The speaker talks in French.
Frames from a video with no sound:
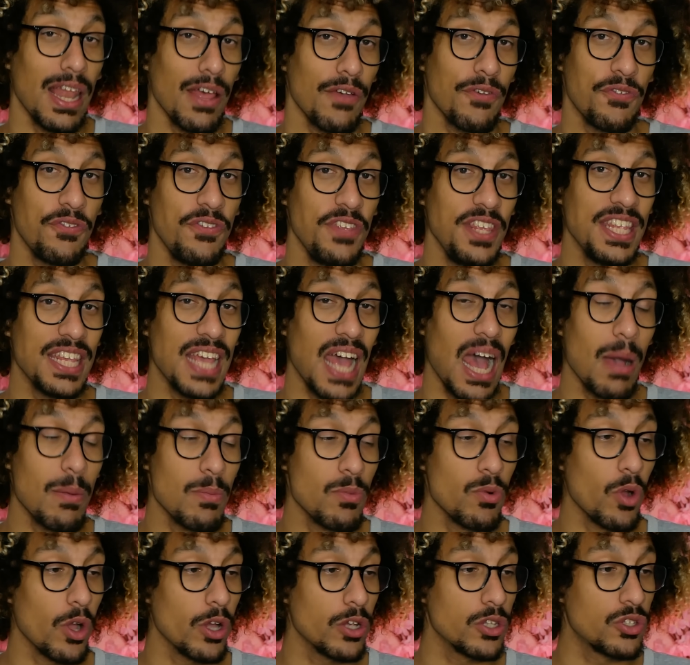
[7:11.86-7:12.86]
la fille
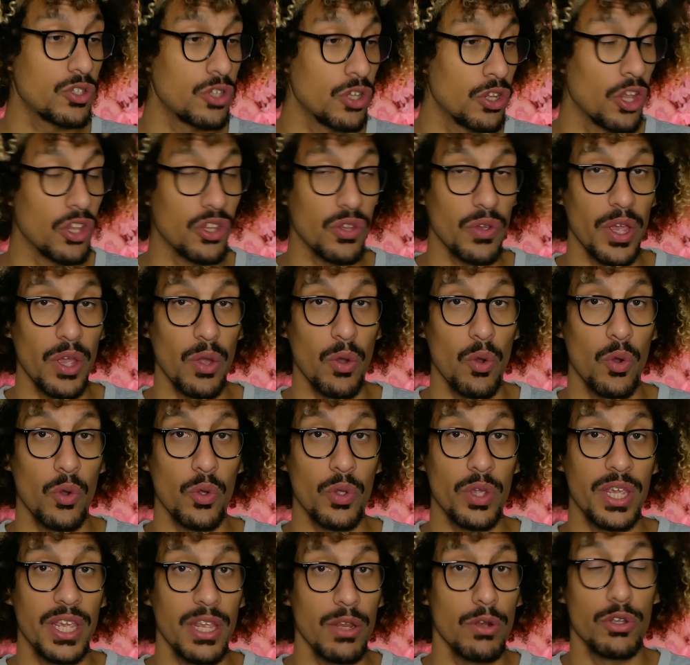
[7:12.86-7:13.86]
amoureuse de notre héros
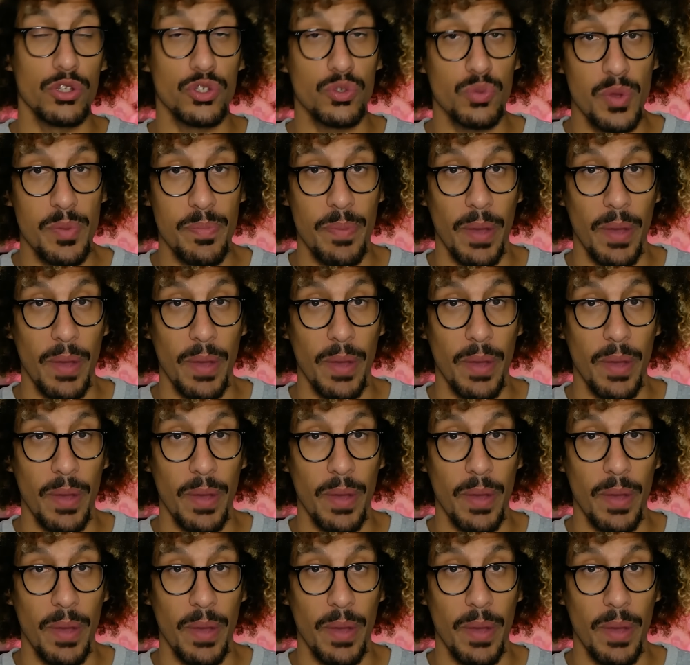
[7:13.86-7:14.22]
qui le suit